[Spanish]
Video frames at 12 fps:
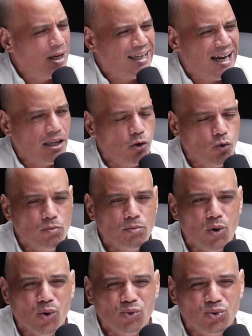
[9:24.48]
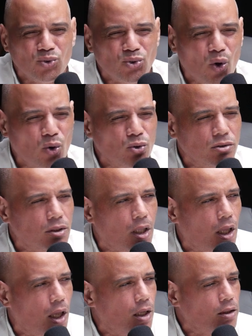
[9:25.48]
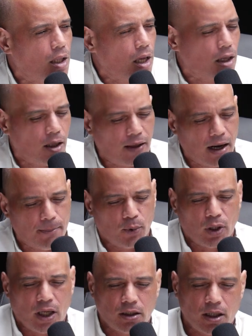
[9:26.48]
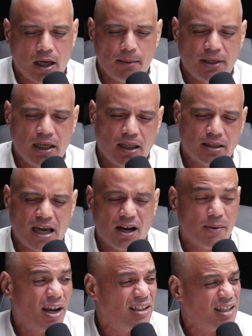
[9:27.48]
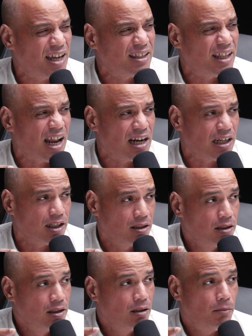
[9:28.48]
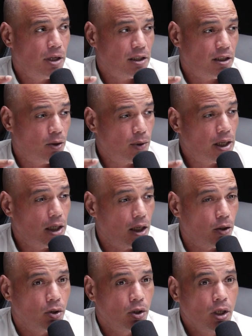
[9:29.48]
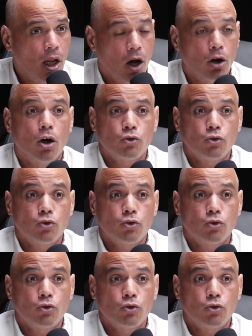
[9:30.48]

y cayó un montón de gente aquí de la política, militar. ven hasta generales. Me cayeron. oh,